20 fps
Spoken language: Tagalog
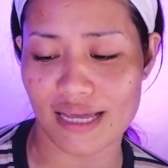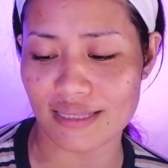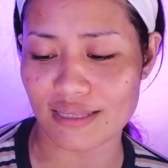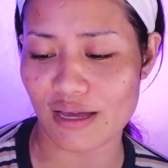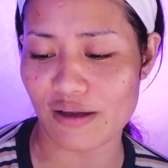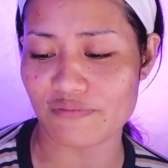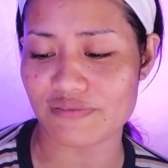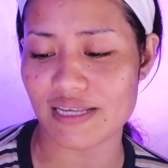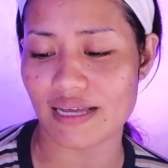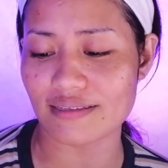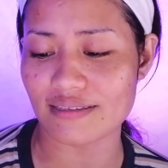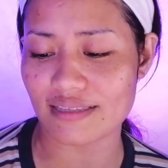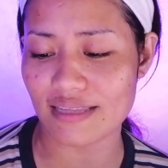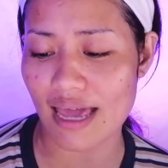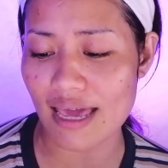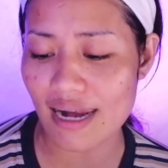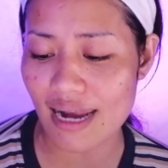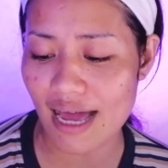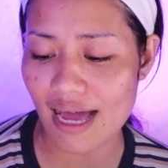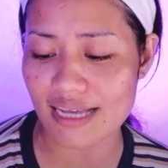of
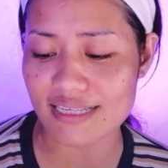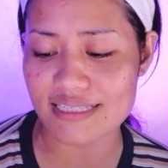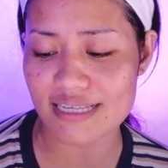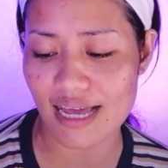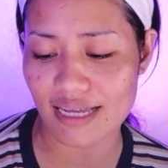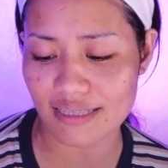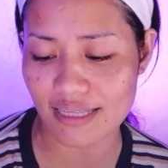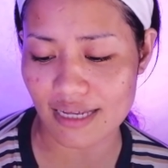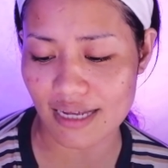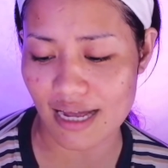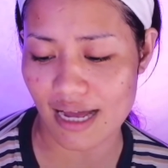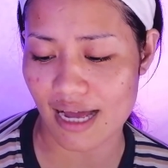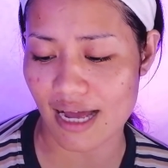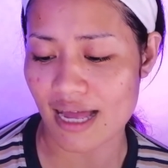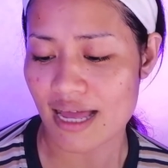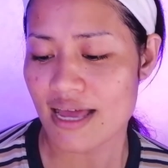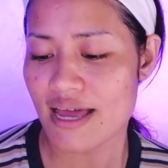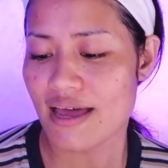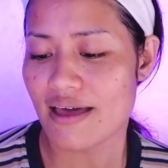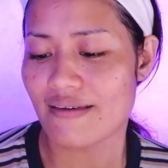Centella
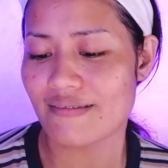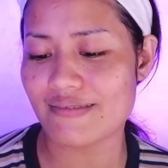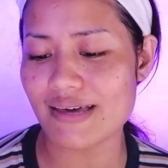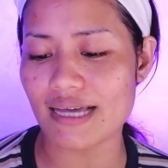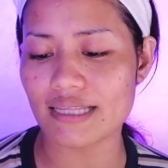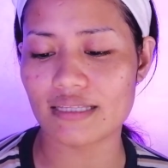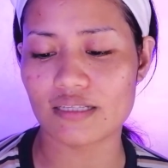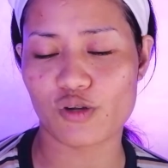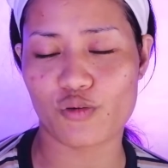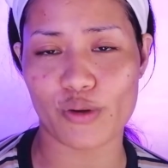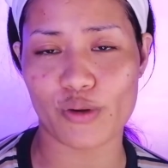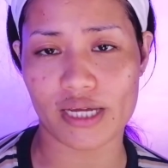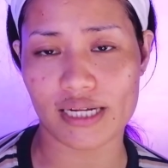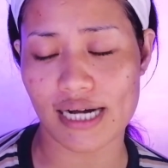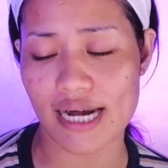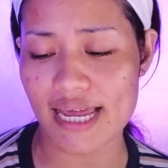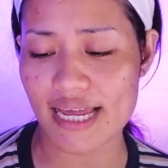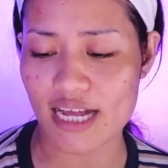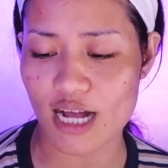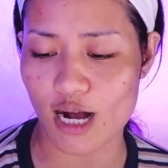Asiatica that
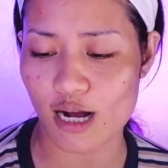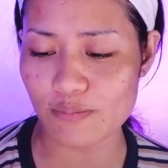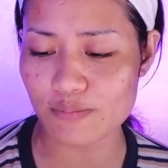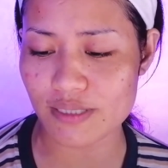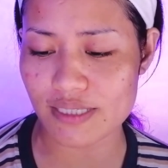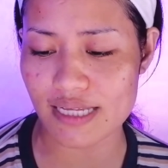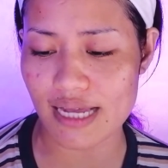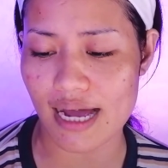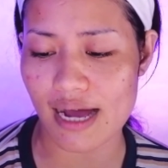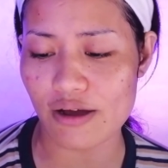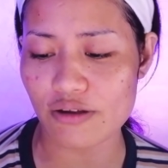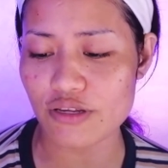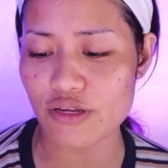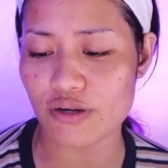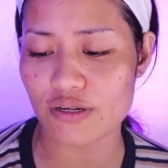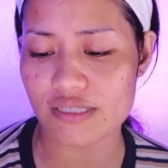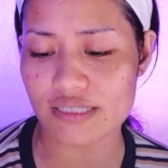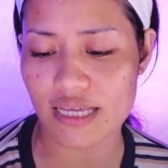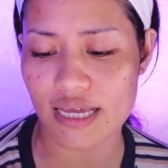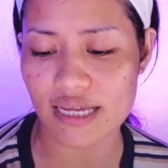quickly calms down
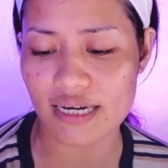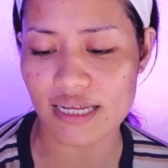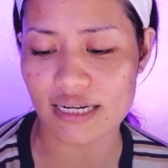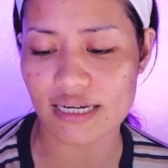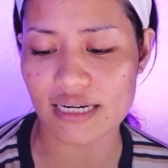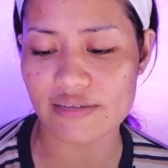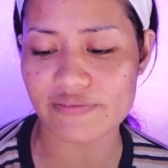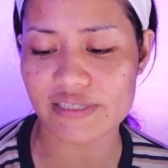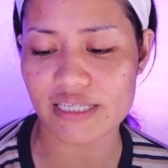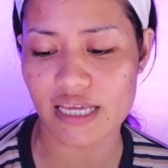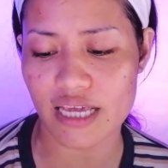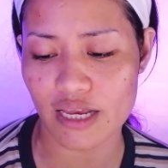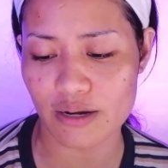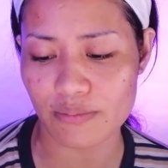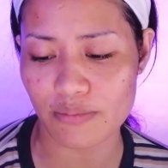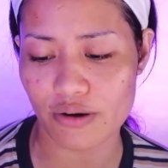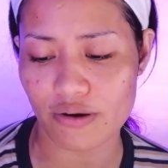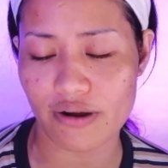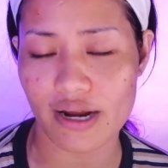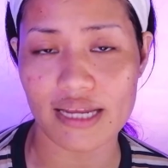your skin and leaves skin
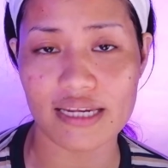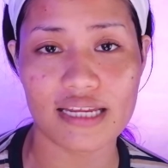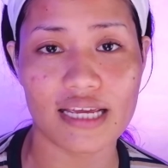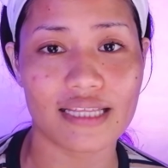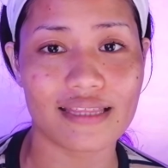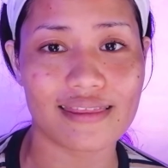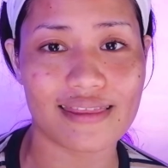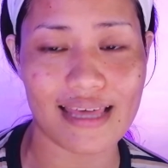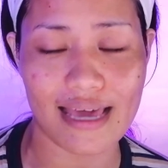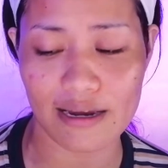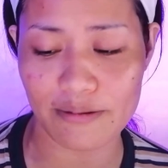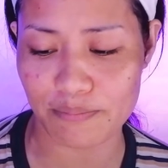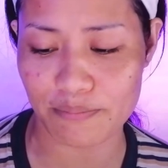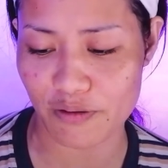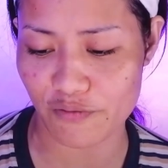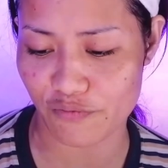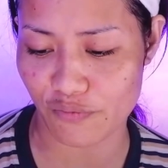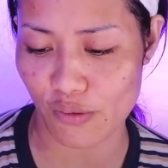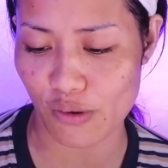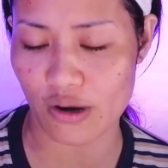more radiant than
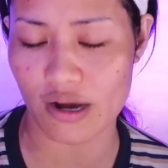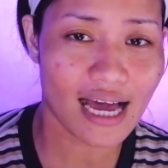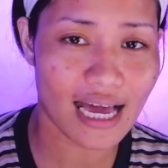before.